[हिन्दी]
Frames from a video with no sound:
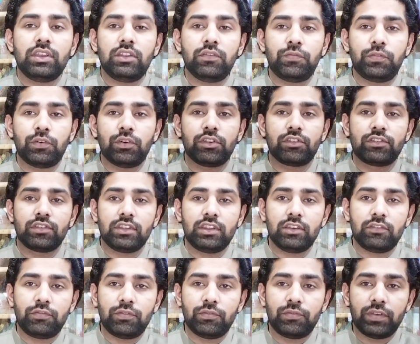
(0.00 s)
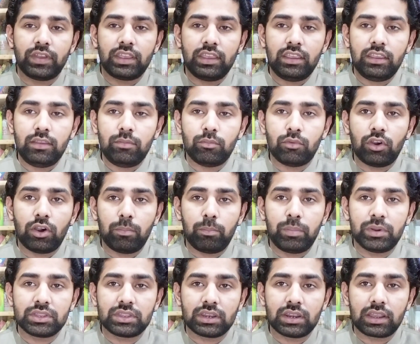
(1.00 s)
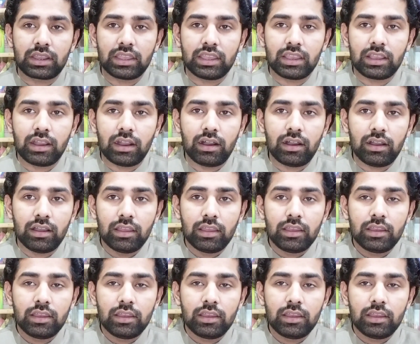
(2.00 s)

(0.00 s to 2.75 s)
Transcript: सिर्फ और सिर्फ वही मोहब्बत रखेगा